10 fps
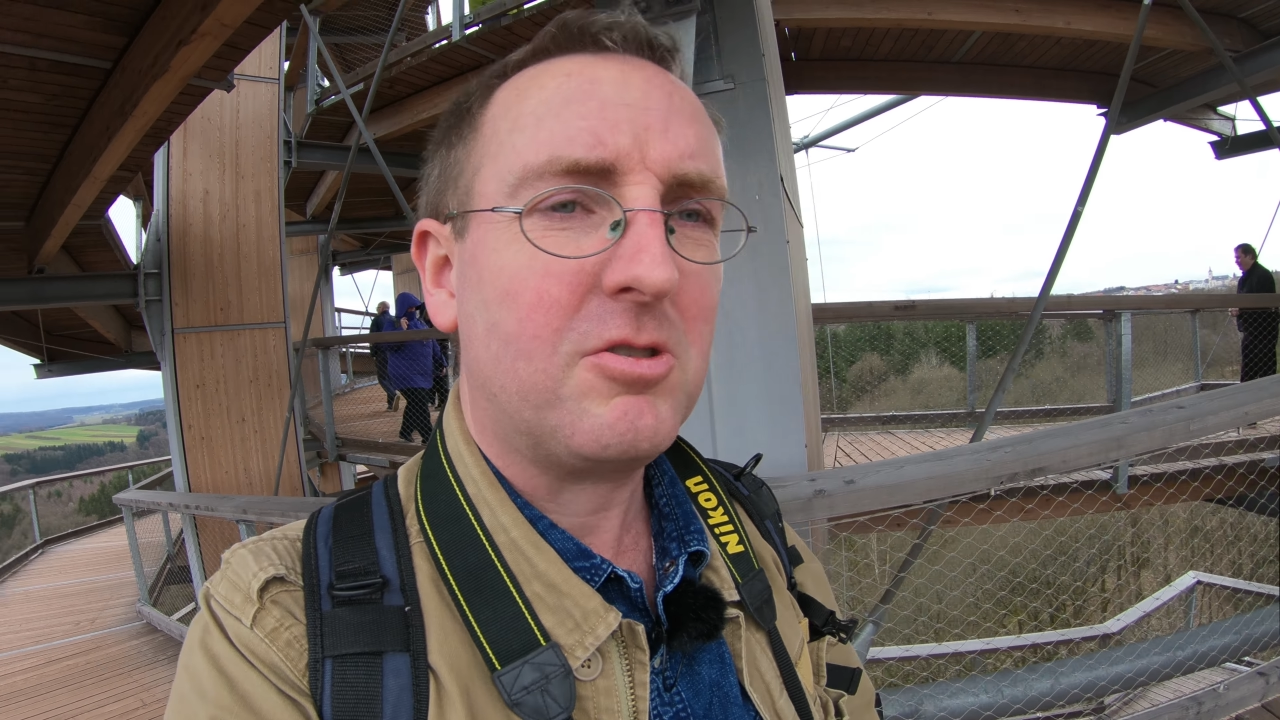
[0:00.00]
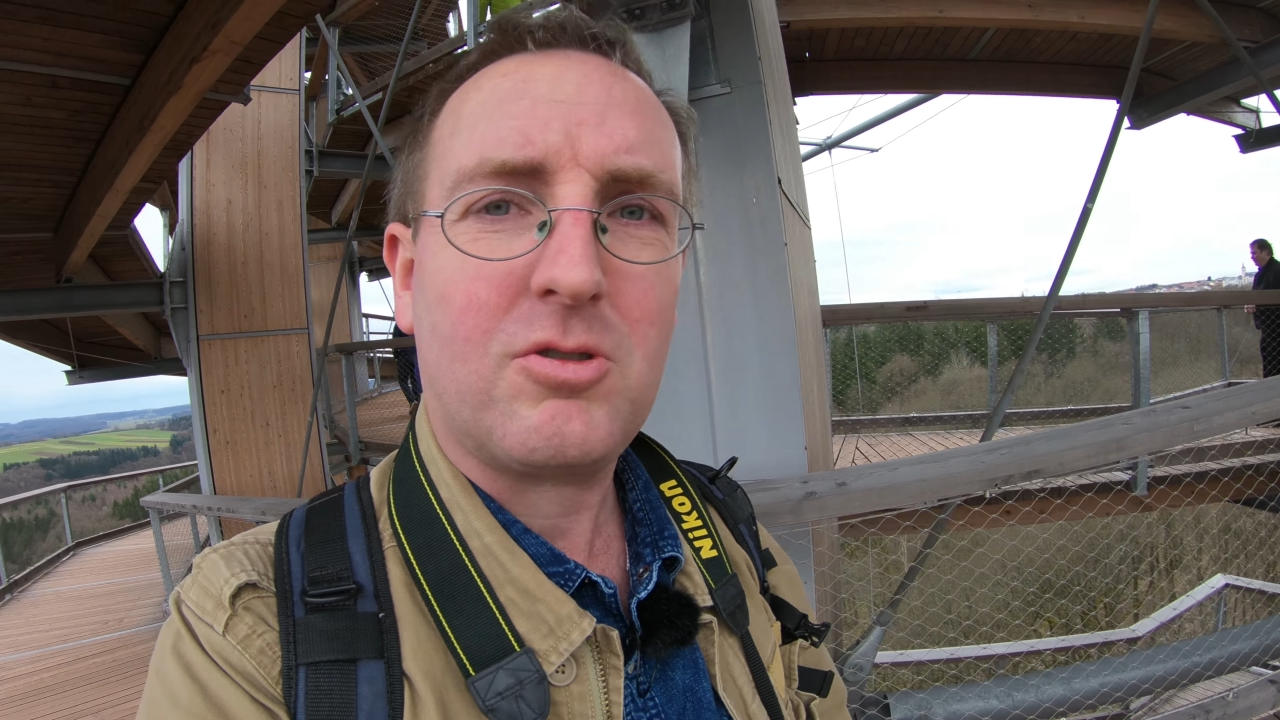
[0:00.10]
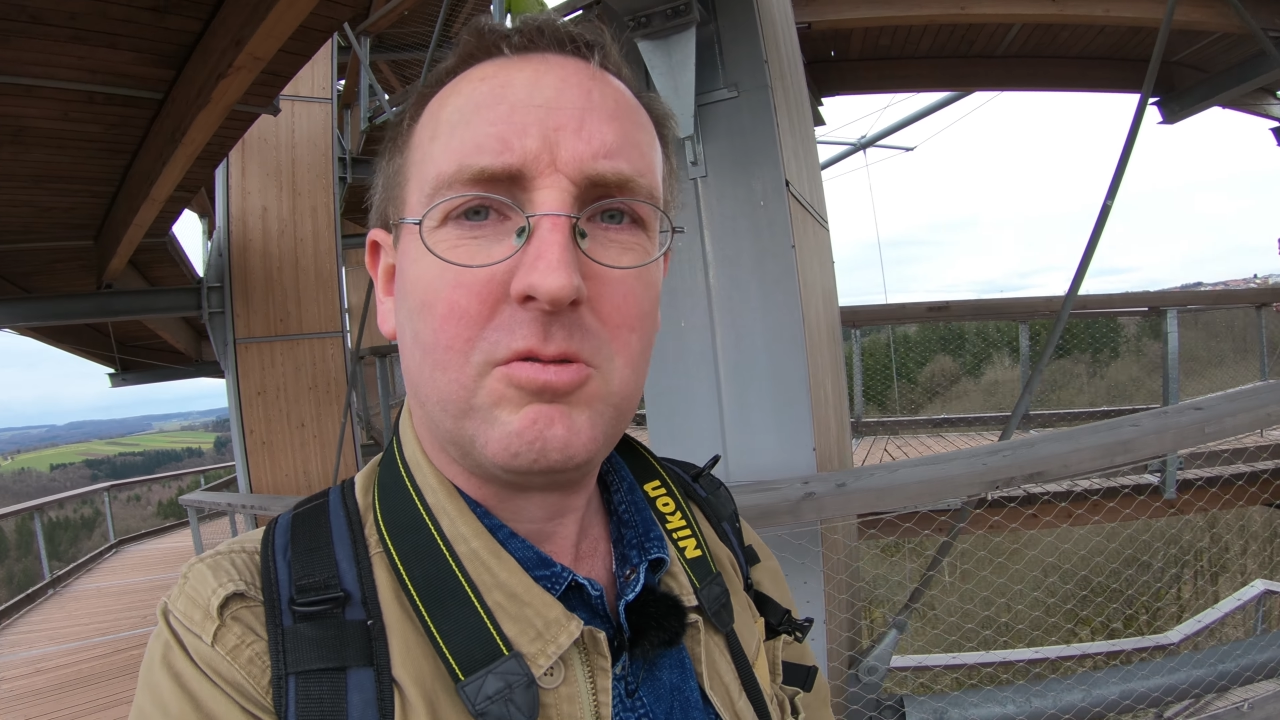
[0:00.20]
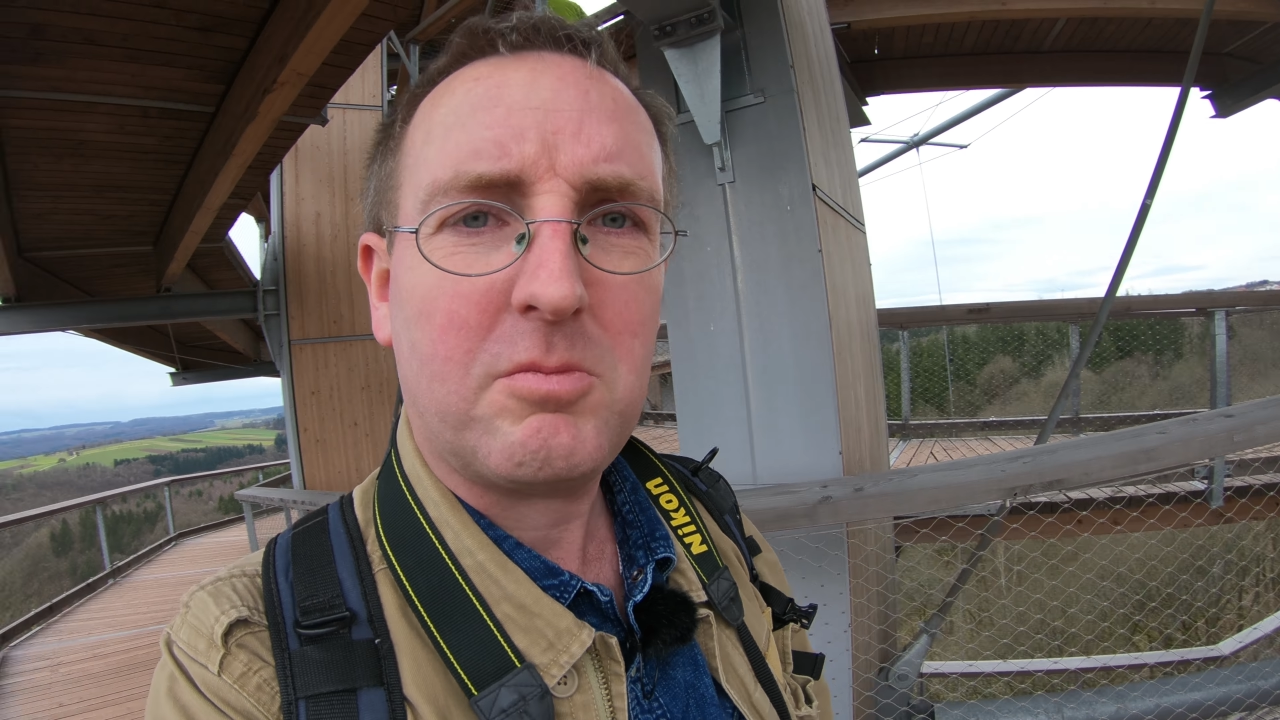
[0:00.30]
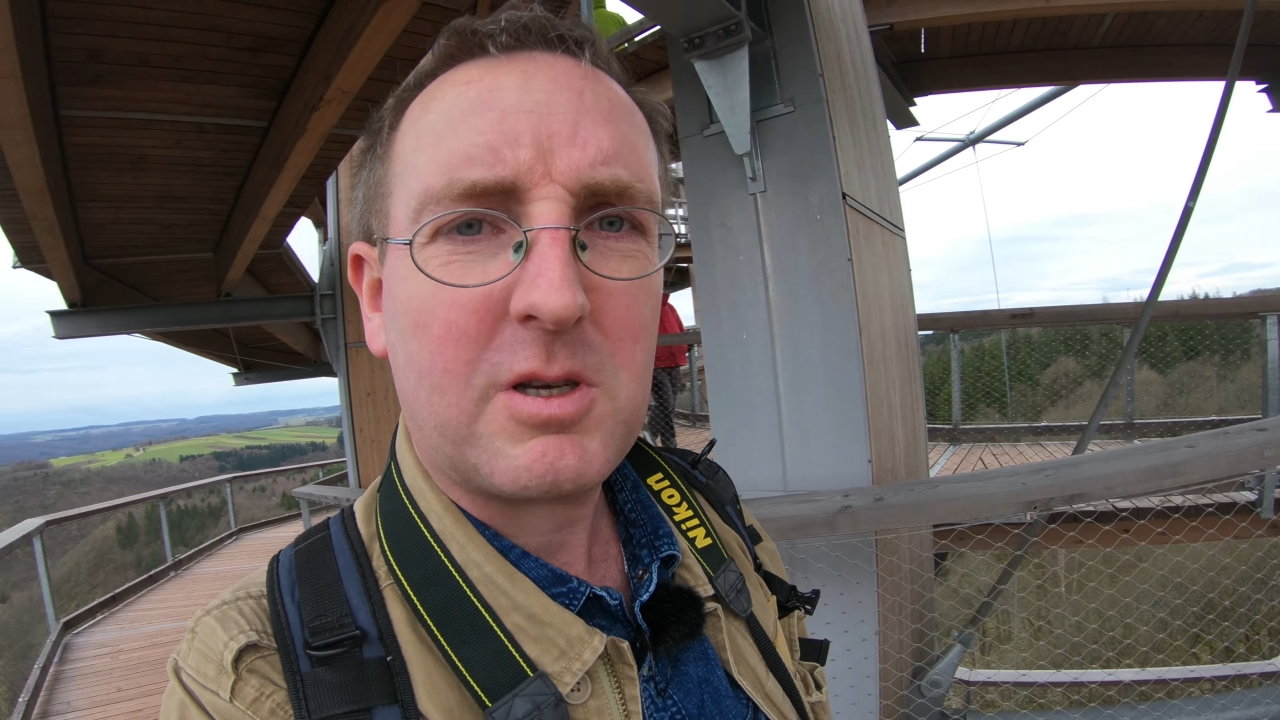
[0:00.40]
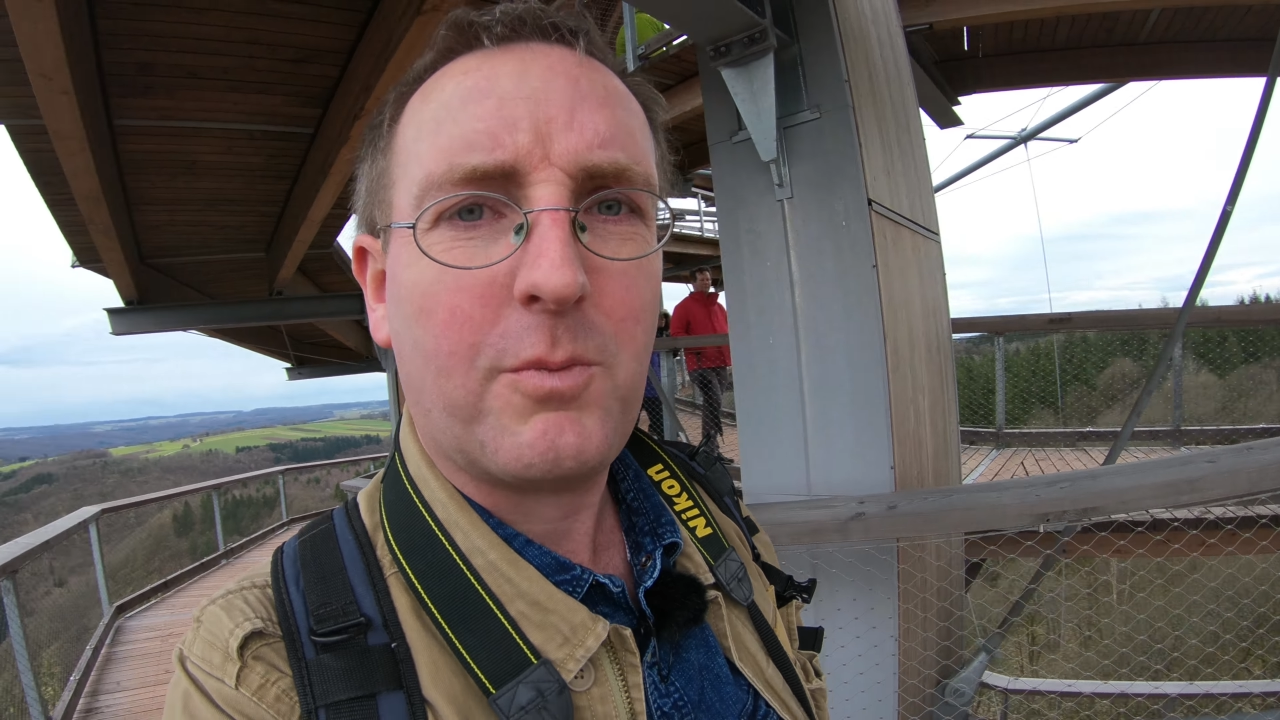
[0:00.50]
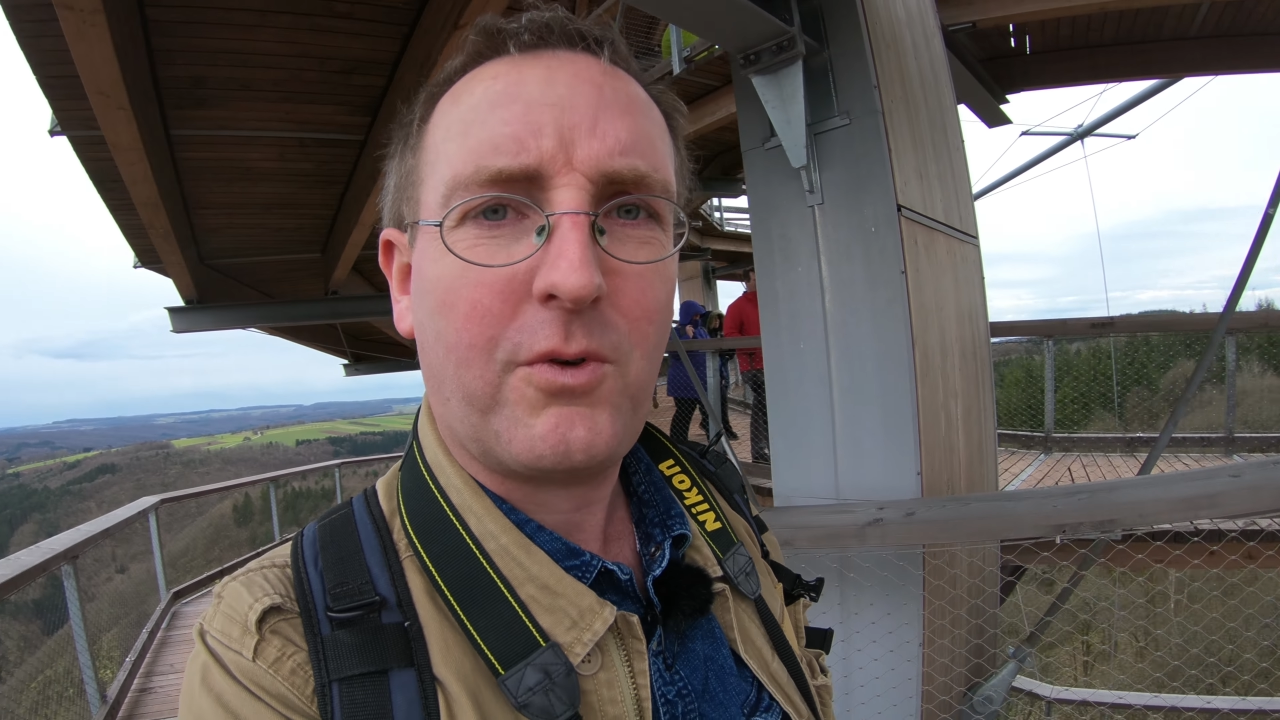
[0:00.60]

ist schon mit